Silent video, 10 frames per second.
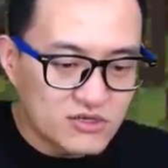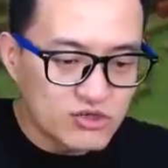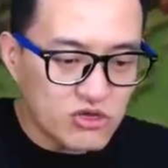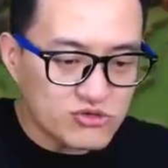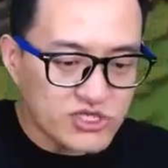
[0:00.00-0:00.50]

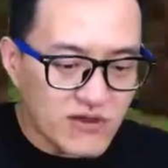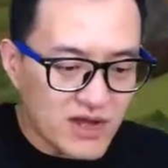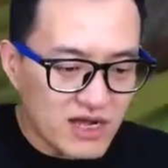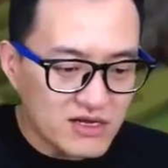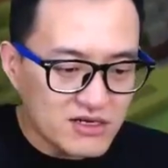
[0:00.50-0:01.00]
道具箱
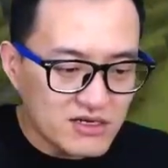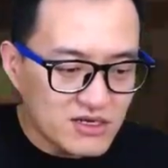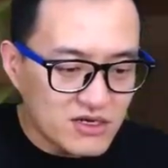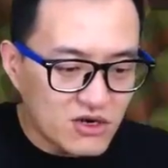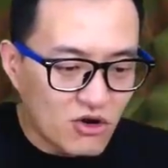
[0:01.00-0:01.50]
吗？
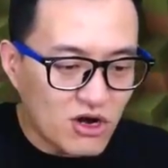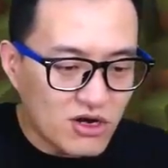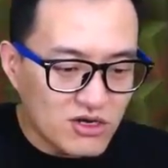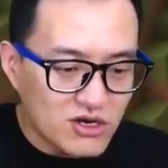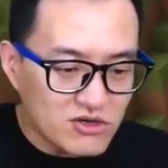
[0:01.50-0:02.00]
哦
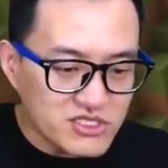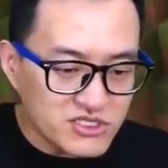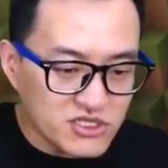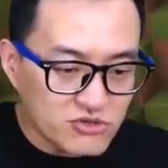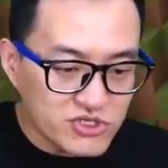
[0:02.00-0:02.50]
哦，这是
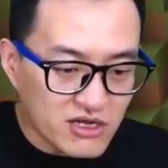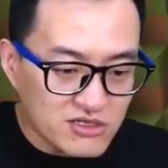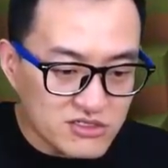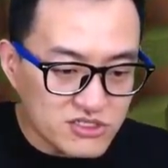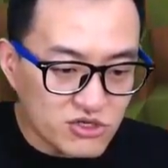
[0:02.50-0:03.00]
道具箱，
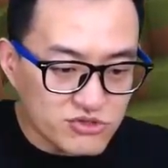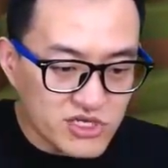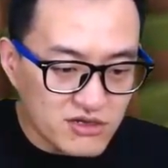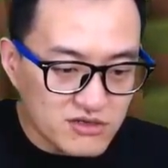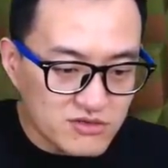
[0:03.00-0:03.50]
这道具
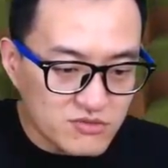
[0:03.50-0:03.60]
箱，